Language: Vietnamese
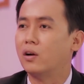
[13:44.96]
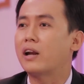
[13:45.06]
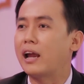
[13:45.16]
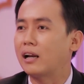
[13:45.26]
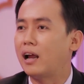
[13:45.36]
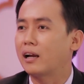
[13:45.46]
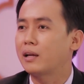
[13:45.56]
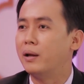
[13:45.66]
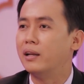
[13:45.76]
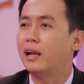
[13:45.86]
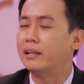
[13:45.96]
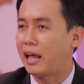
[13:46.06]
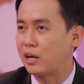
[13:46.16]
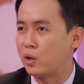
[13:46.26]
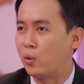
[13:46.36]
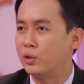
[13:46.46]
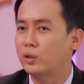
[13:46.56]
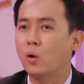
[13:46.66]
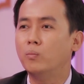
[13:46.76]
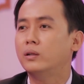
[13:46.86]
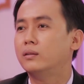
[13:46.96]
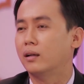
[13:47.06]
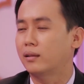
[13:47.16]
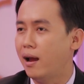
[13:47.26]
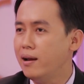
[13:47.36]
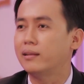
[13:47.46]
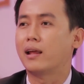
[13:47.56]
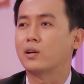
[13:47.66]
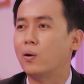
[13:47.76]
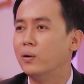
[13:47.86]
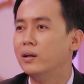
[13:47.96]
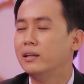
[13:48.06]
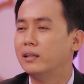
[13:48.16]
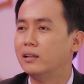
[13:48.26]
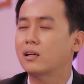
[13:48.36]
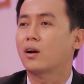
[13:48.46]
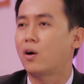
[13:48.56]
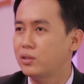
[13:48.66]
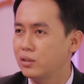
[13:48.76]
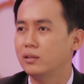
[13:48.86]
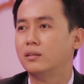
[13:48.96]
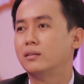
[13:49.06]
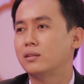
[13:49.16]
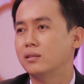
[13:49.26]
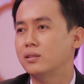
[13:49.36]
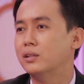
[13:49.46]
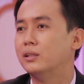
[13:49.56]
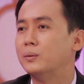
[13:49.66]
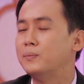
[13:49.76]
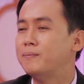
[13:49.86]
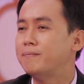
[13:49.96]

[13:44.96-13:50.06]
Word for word: rõ ràng là cái bệnh nó hình thành rồi, những tổn thương thực thể hình thành rồi thì rất là khó chữa sửa chữa được.